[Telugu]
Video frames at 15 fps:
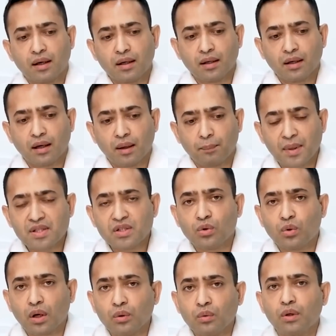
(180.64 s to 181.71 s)
అంటే మంచి
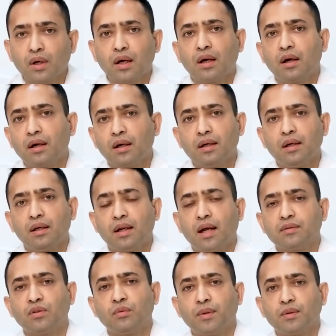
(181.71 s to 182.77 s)
గుణం కూడా ఈ
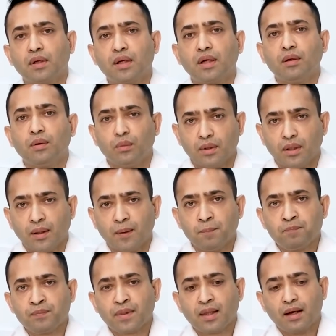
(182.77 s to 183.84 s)
క్లాస్ ఆఫ్ మందులకి ఉంది
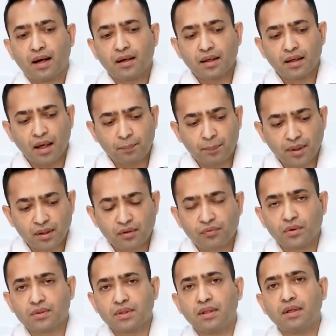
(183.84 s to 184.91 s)
అంటే
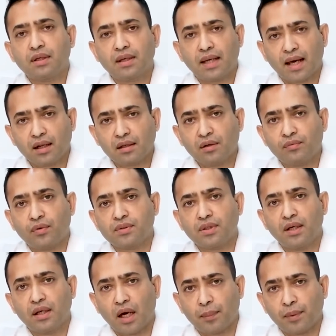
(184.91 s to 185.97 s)
ఎంపాగ్లిఫ్లోజన్
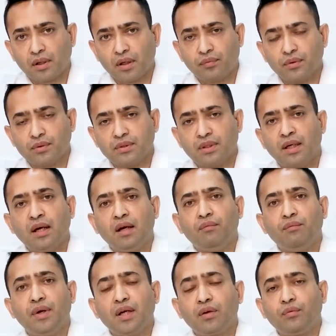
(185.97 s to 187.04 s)
క్యానాగ్లిఫోజన్ అండ్ డాపాగ్లిఫోజన్
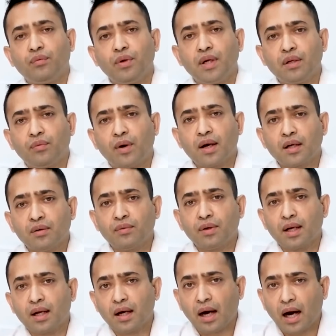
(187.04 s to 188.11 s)
వీటికి వీటి వాడకం
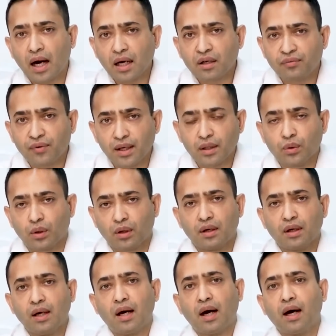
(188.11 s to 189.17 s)
వల్ల హార్ట్ ఫెయిల్యూర్
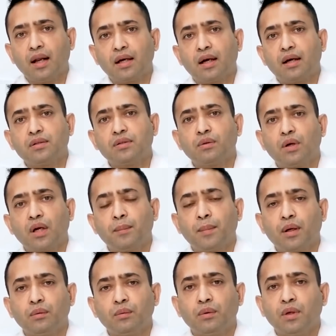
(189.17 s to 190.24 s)
అనే కండిషన్ కూడా
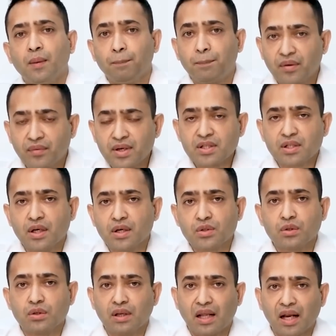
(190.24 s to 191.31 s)
మనం ప్రివెంట్
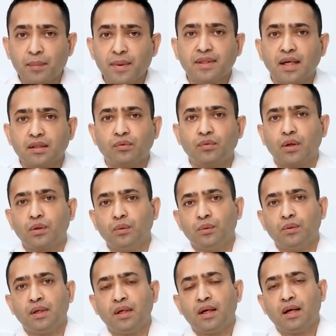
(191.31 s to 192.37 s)
చేయొచ్చు నలభై శాతం వరకు
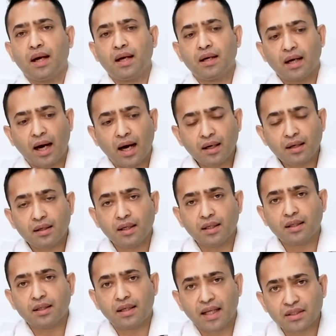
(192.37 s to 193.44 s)
అండ్ హార్ట్
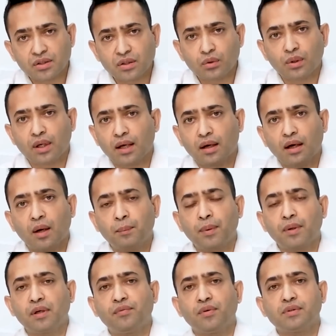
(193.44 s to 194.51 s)
రిలేటెడ్ డెత్స్ను కూడా
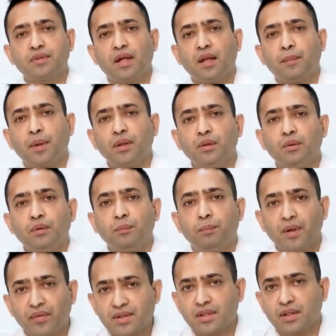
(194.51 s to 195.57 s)
ఎంపోగ్లిఫోసిన్ అనే మందు
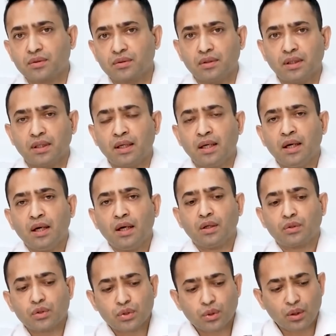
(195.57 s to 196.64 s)
ప్రివెంట్ చేస్తుంది
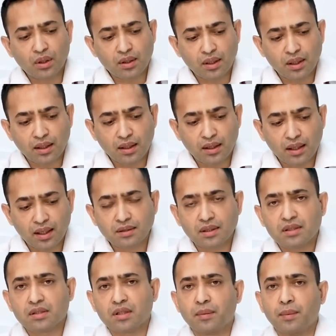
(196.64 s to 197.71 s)
సో షుగర్ని
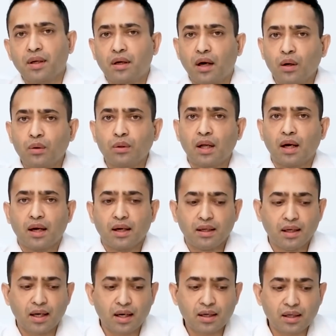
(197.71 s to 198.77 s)
నియంత్రించడమే కాకుండా
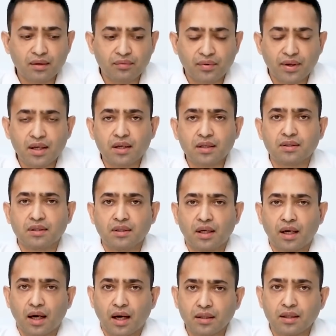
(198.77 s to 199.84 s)
ఇలాంటి వేరియస్
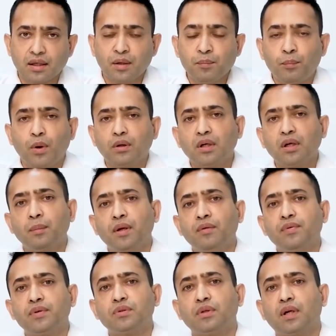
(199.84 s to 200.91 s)
అదర్ ఇంపార్టెంట్
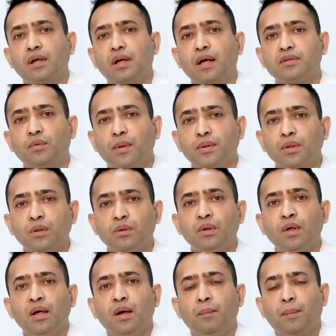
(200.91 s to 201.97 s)
బెనిఫిట్స్ ఉన్న క్లాస్ ఆఫ్ మందులు
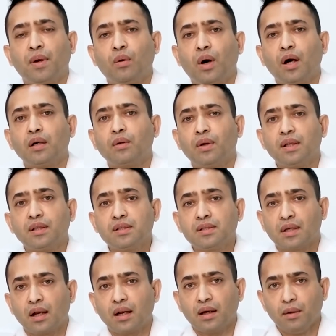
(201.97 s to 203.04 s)
మనం వాడటం అనేది
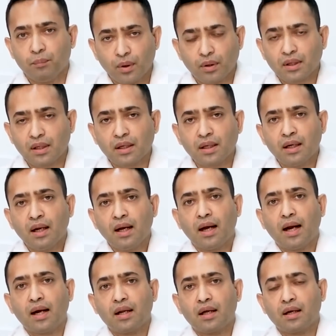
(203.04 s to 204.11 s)
చాలా ఇంపార్టెంట్
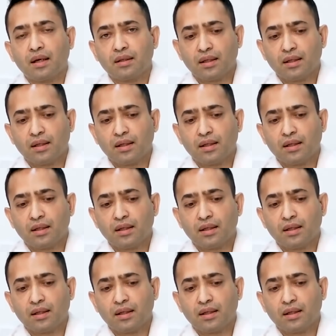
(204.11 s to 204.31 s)
అండ్